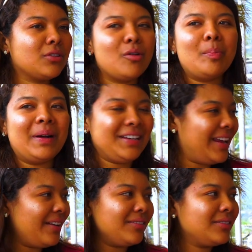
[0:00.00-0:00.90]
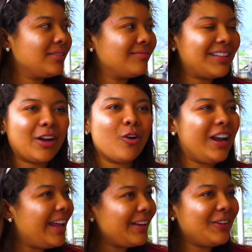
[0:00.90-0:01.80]
compañeros de
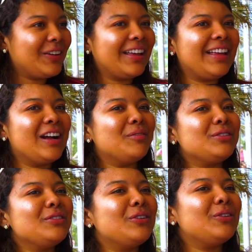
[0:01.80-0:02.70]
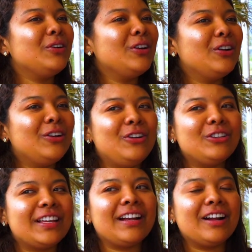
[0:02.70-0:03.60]
colegio que digamos no,
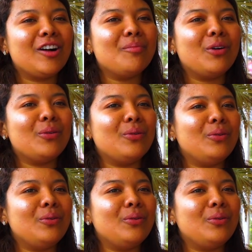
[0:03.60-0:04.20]
no tengan como